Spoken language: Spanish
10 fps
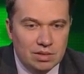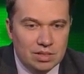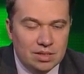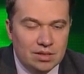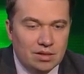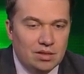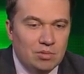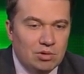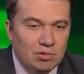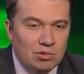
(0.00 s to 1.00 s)
están
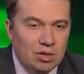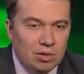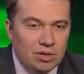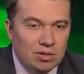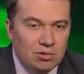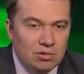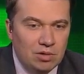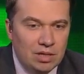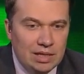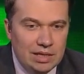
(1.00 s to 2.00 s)
recibiendo a
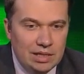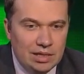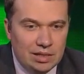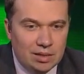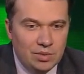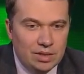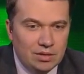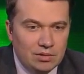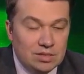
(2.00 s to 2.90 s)
Guaidó y también